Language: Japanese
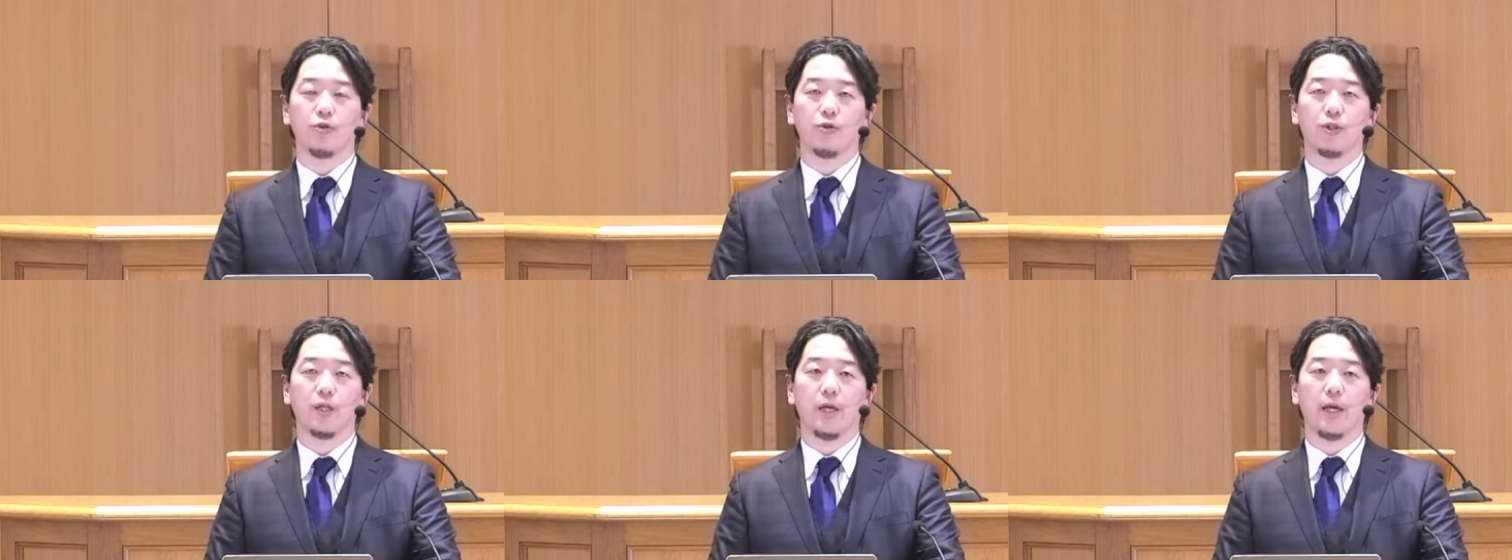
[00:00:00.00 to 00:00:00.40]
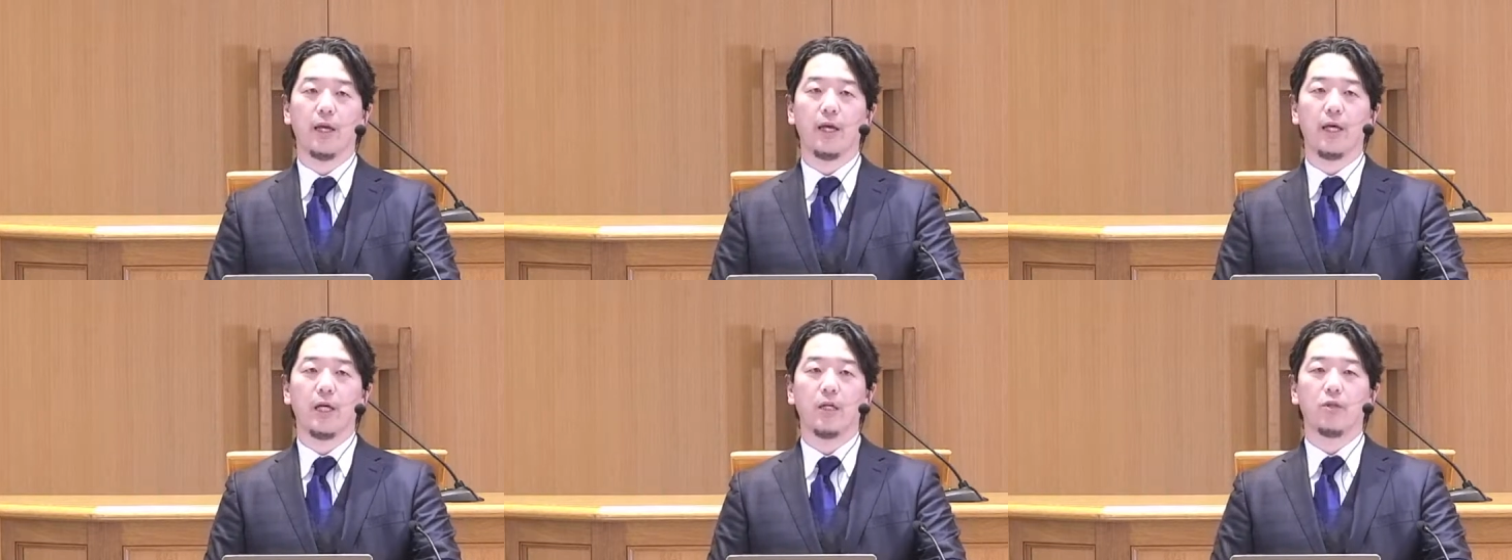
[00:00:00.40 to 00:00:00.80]
福さ
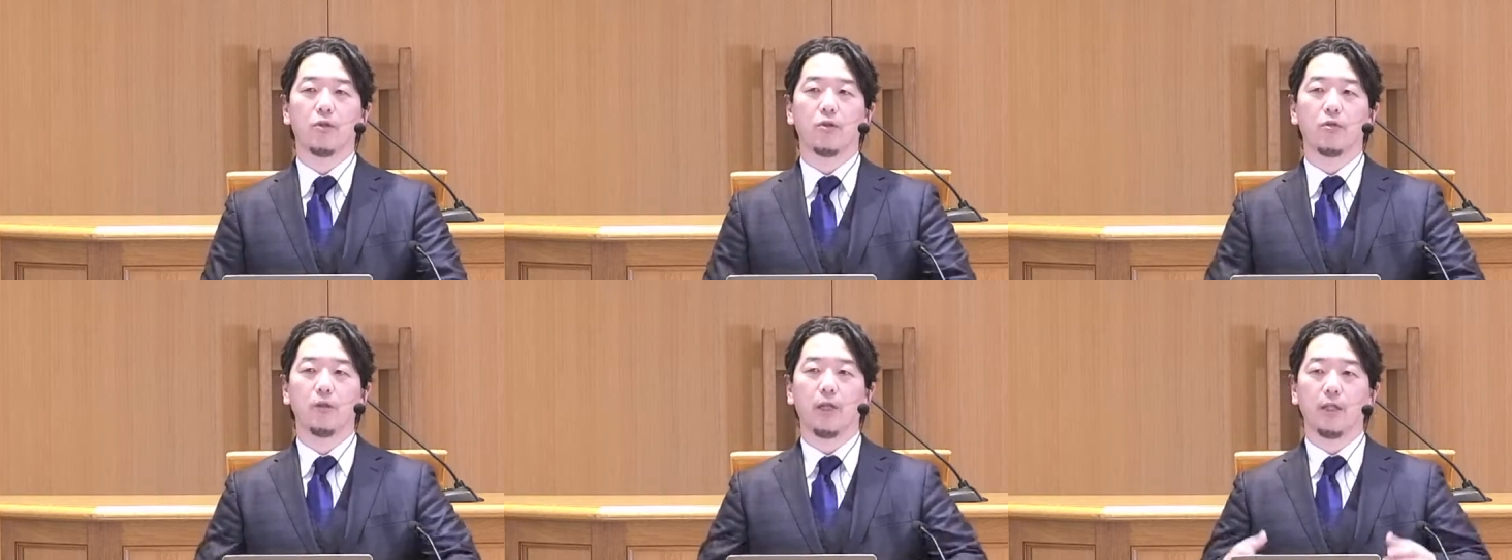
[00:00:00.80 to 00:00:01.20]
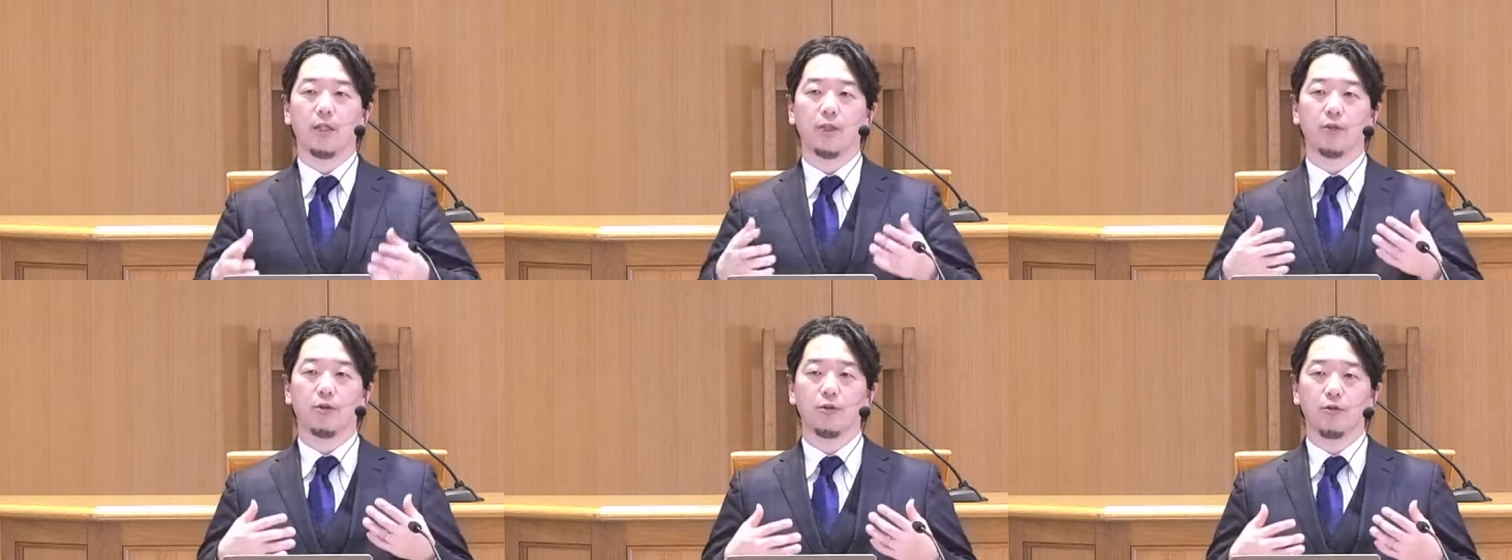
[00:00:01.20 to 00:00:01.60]
れその受けた
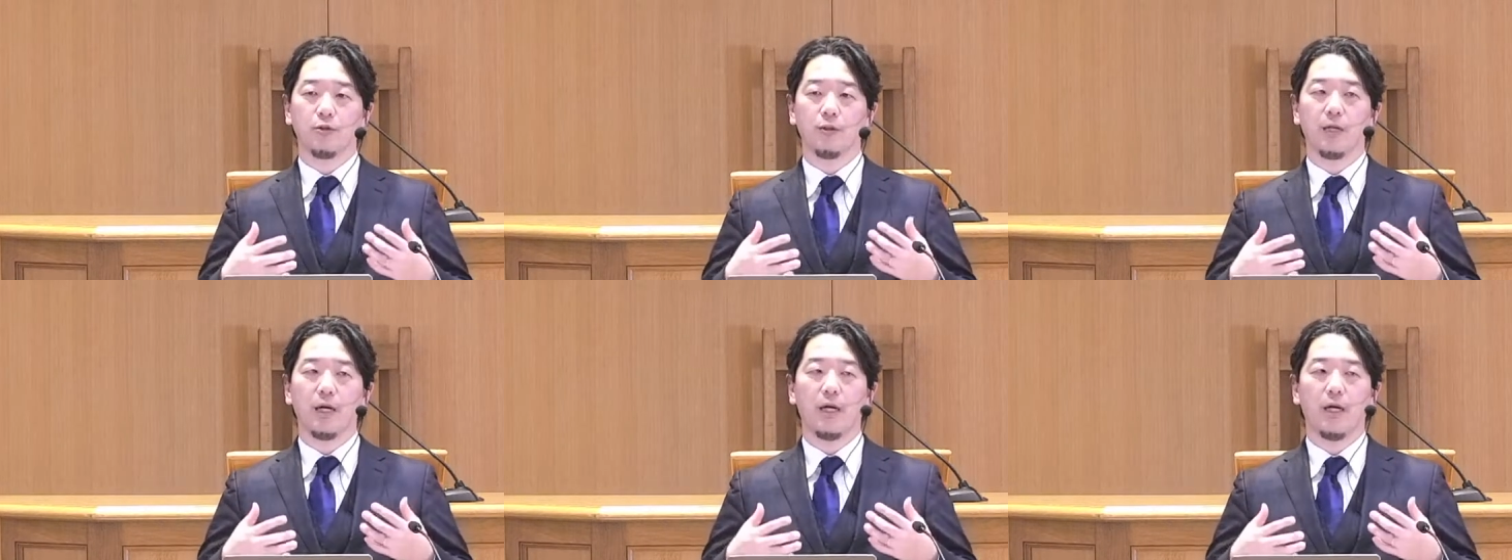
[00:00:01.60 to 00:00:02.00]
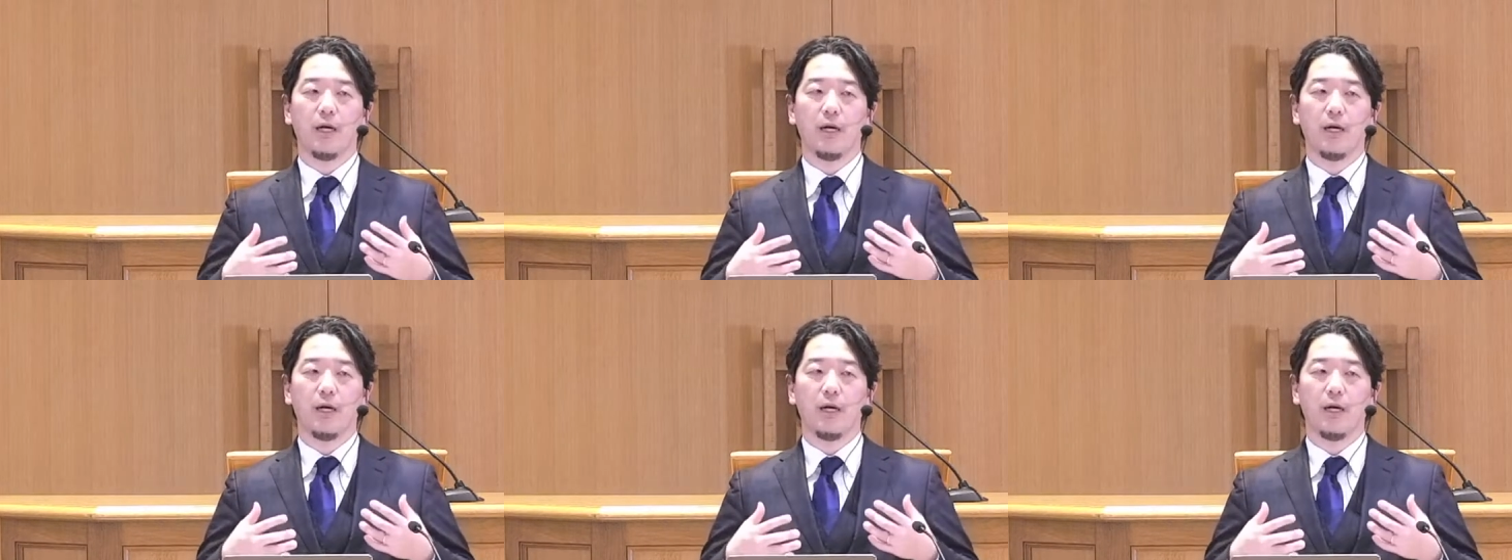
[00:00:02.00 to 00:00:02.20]
祝福が